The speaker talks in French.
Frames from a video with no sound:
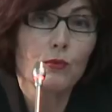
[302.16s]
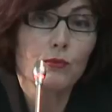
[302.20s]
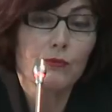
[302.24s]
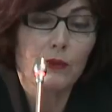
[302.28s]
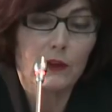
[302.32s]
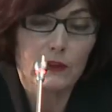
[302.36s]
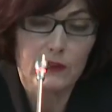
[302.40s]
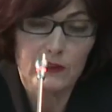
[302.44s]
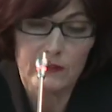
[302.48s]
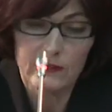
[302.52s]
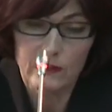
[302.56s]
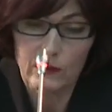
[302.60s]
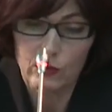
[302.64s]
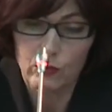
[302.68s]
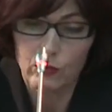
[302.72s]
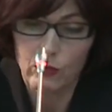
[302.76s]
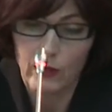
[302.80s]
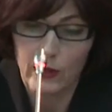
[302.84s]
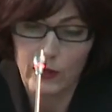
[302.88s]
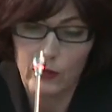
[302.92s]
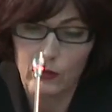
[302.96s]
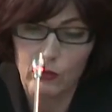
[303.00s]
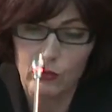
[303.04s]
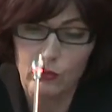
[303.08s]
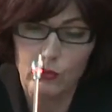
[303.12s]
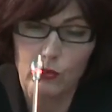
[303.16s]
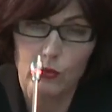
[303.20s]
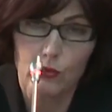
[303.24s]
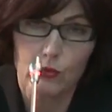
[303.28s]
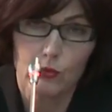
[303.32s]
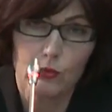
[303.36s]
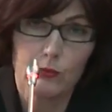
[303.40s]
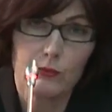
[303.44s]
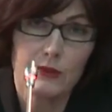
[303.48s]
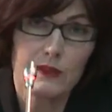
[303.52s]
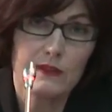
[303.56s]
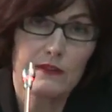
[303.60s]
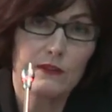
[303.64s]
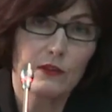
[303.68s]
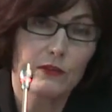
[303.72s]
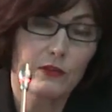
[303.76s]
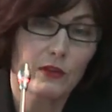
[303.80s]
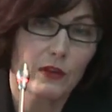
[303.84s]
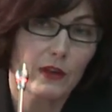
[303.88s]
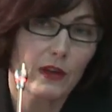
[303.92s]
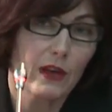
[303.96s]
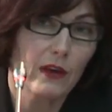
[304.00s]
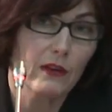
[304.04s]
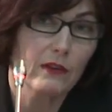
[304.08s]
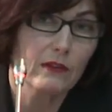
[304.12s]
faire des insurrections de mai
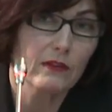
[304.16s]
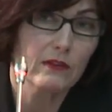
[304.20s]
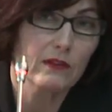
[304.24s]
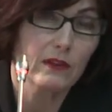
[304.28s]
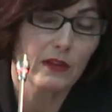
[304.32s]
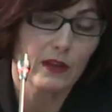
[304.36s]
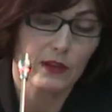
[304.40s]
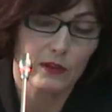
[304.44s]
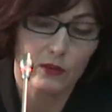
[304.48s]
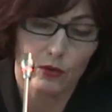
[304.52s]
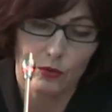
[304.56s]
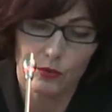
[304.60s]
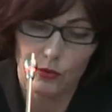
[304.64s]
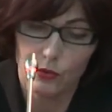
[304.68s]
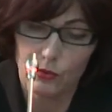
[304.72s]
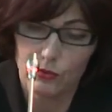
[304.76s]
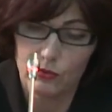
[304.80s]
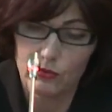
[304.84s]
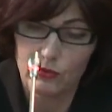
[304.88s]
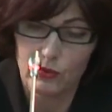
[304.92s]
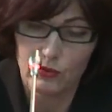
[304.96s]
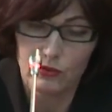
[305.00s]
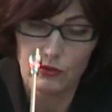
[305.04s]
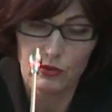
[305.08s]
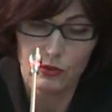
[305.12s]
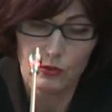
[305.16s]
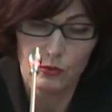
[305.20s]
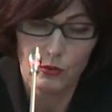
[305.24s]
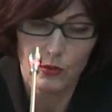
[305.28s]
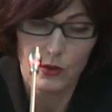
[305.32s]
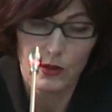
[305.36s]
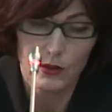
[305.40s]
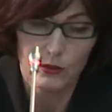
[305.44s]
1945 dans le Constantinois